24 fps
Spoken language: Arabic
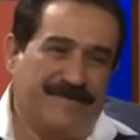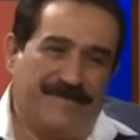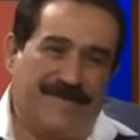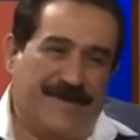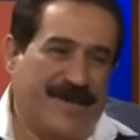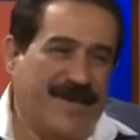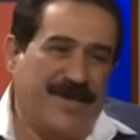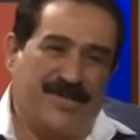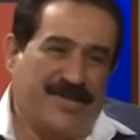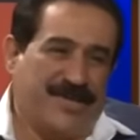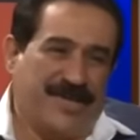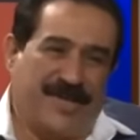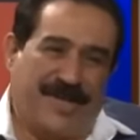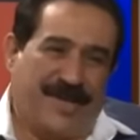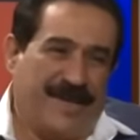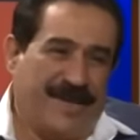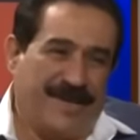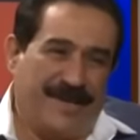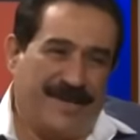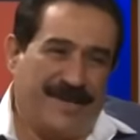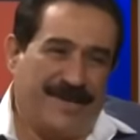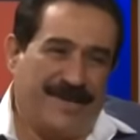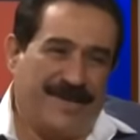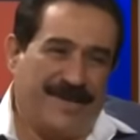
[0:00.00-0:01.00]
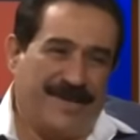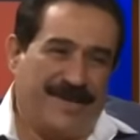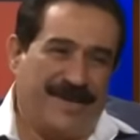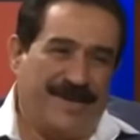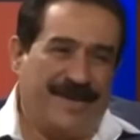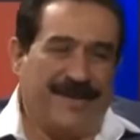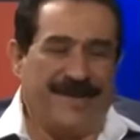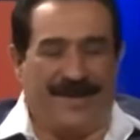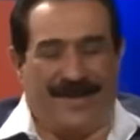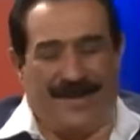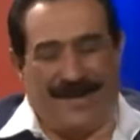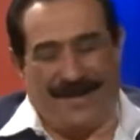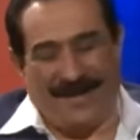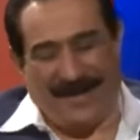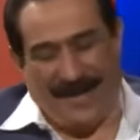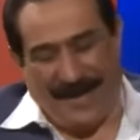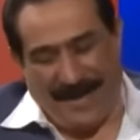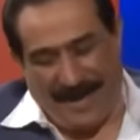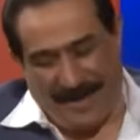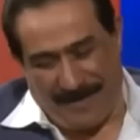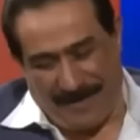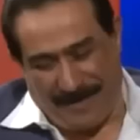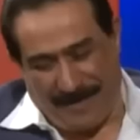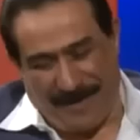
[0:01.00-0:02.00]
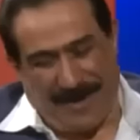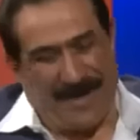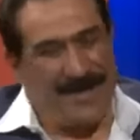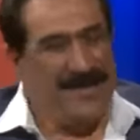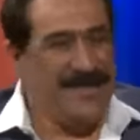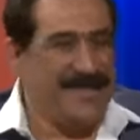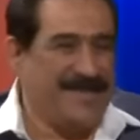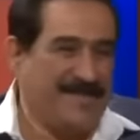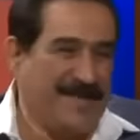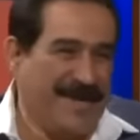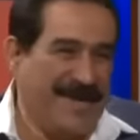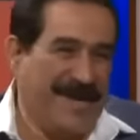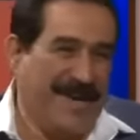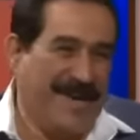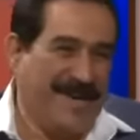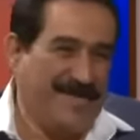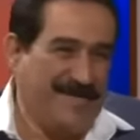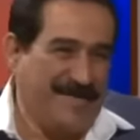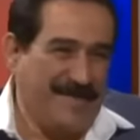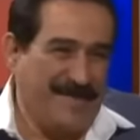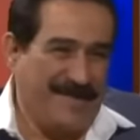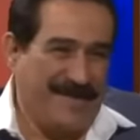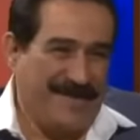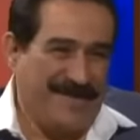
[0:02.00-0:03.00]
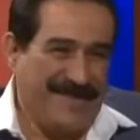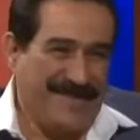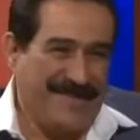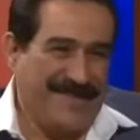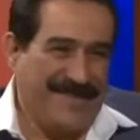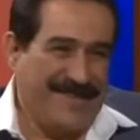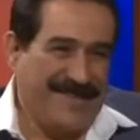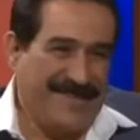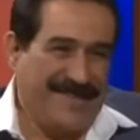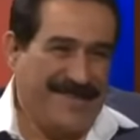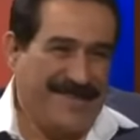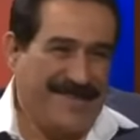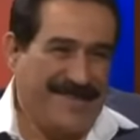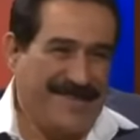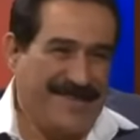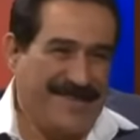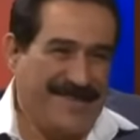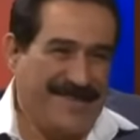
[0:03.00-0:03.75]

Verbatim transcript: غش يا, حبيبي الله يا, يا حبيبي خلينا نسمع يا حبيبي. نسمع